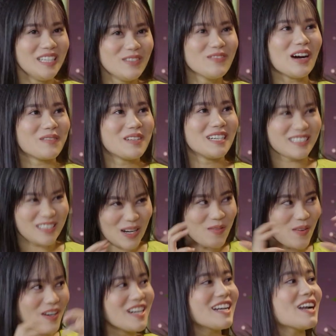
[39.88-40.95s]
hy vọng là có
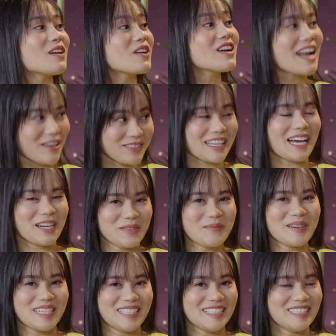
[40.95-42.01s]
một cái nơi nào đó đào tạo mình